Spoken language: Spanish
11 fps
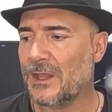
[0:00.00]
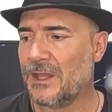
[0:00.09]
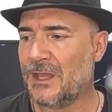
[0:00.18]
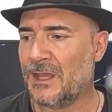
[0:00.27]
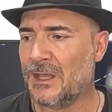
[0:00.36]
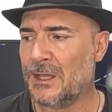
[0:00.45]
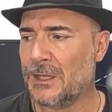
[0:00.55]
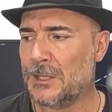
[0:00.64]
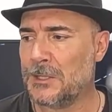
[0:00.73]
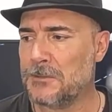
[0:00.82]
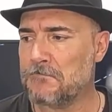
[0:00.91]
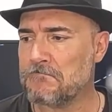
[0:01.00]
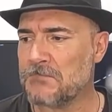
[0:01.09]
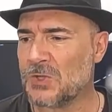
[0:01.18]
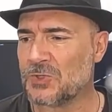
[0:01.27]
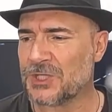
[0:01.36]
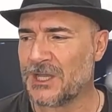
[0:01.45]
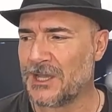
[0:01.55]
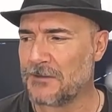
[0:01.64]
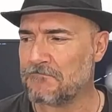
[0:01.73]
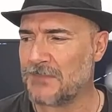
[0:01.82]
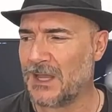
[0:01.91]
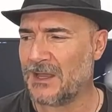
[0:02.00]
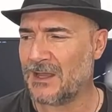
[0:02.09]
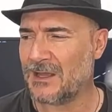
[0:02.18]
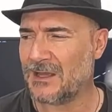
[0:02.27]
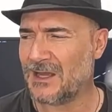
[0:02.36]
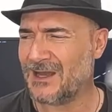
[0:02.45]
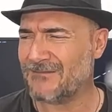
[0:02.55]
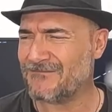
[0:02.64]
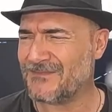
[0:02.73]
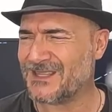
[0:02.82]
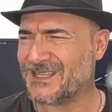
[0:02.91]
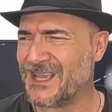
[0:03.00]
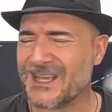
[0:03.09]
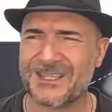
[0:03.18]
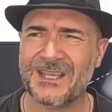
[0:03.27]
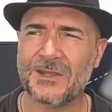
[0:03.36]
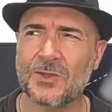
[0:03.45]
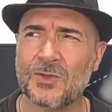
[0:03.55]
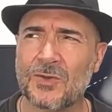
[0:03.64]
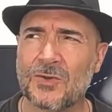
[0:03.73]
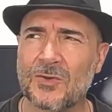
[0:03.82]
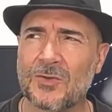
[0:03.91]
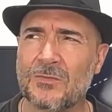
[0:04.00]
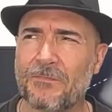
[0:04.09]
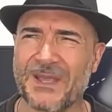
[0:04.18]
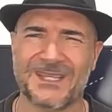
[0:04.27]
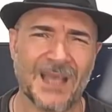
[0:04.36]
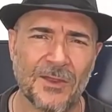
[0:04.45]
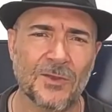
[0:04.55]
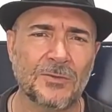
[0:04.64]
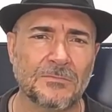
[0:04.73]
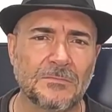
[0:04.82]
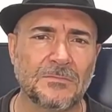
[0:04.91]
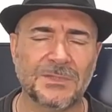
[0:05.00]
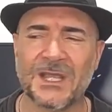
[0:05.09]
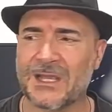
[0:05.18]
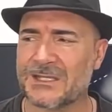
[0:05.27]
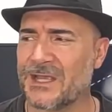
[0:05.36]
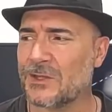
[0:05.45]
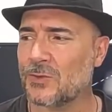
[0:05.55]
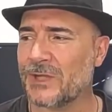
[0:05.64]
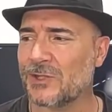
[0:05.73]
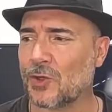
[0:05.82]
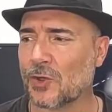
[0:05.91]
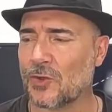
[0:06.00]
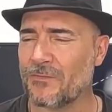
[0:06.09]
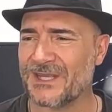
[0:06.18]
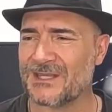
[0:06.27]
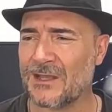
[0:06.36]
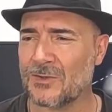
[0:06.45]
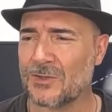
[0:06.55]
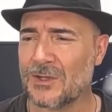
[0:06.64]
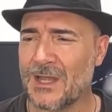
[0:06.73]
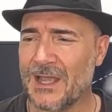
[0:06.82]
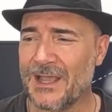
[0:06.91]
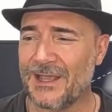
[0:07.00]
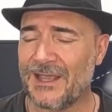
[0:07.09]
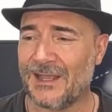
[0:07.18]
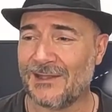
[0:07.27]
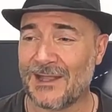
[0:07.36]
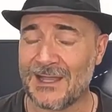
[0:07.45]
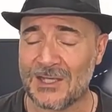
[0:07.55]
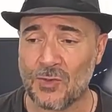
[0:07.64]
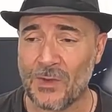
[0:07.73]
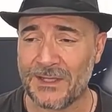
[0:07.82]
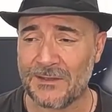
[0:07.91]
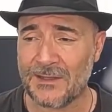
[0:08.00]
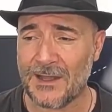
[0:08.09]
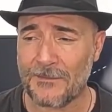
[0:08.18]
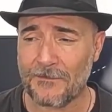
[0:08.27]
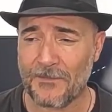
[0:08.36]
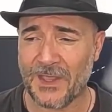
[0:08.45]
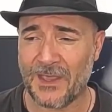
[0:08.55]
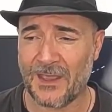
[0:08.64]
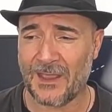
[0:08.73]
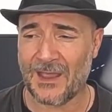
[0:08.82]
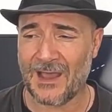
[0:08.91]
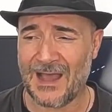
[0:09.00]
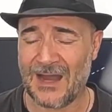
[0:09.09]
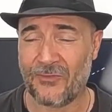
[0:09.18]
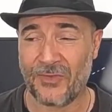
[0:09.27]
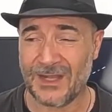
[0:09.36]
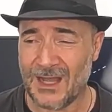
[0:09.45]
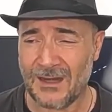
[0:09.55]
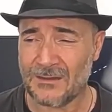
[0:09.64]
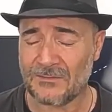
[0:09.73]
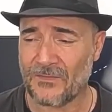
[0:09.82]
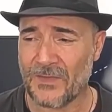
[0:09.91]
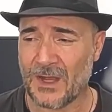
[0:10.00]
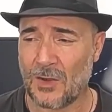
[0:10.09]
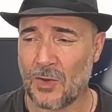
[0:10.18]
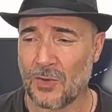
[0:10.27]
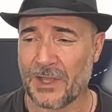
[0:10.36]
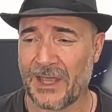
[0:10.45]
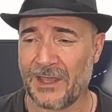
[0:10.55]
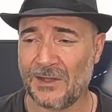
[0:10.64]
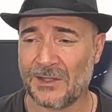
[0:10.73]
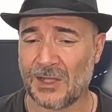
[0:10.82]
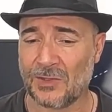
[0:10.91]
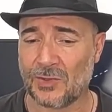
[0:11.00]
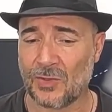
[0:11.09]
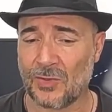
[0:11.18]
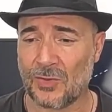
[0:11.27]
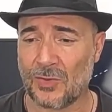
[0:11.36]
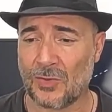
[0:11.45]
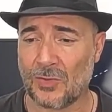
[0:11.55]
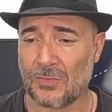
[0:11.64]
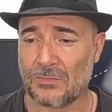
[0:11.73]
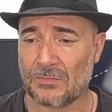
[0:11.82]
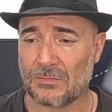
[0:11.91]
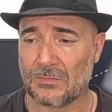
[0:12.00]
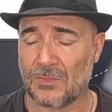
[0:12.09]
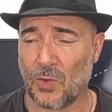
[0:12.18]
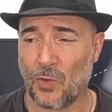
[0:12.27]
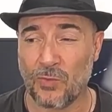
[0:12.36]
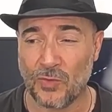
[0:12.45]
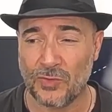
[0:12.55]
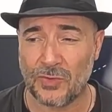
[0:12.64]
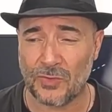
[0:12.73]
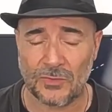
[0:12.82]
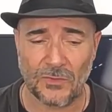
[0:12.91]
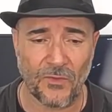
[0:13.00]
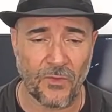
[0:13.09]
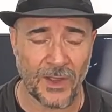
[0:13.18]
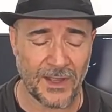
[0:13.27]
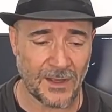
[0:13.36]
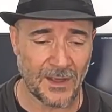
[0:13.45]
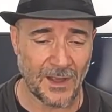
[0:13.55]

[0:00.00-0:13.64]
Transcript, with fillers: Y no sé, eh, eh, sigue siendo pesado, sigue siendo un entorno pesado. Y te das cuenta que al final lo que intentó Ubuntu fue